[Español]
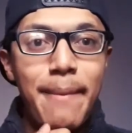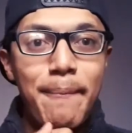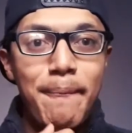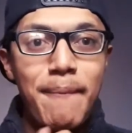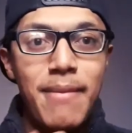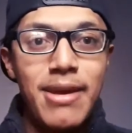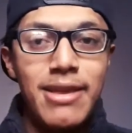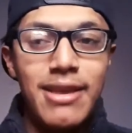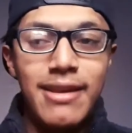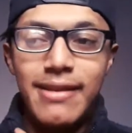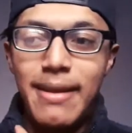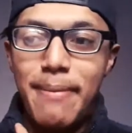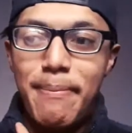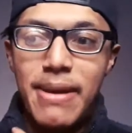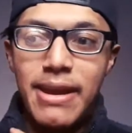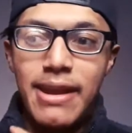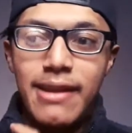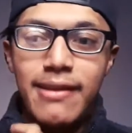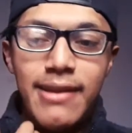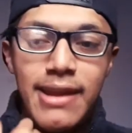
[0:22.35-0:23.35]
me
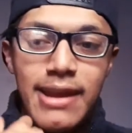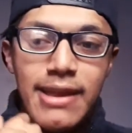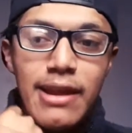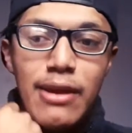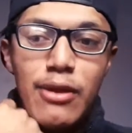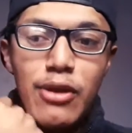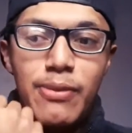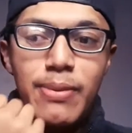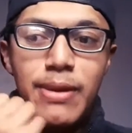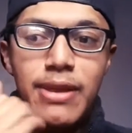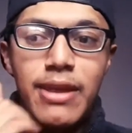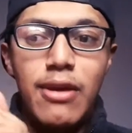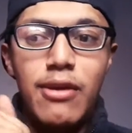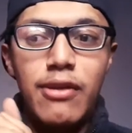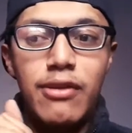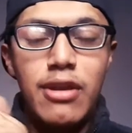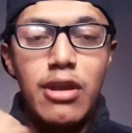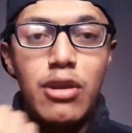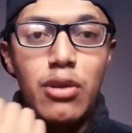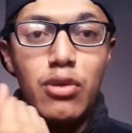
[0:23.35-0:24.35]
desaparecí de los
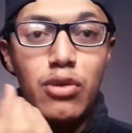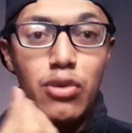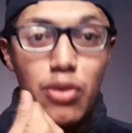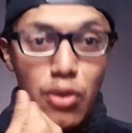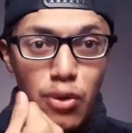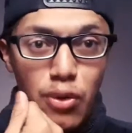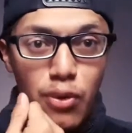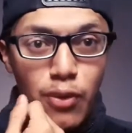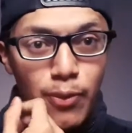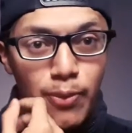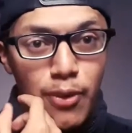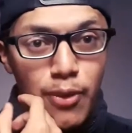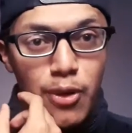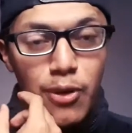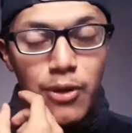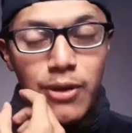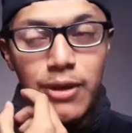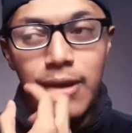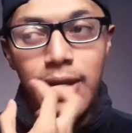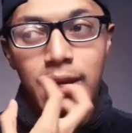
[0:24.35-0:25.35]
videos en YouTube
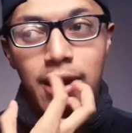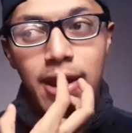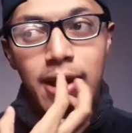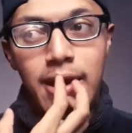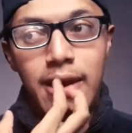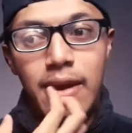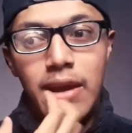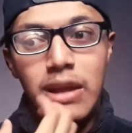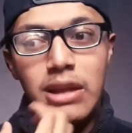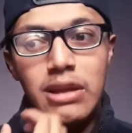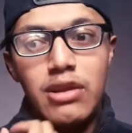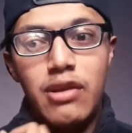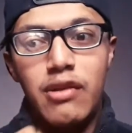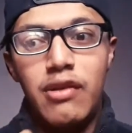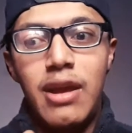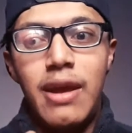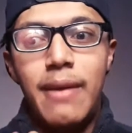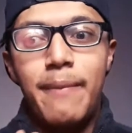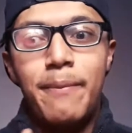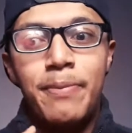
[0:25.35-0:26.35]
porque, no
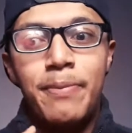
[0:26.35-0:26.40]
sé,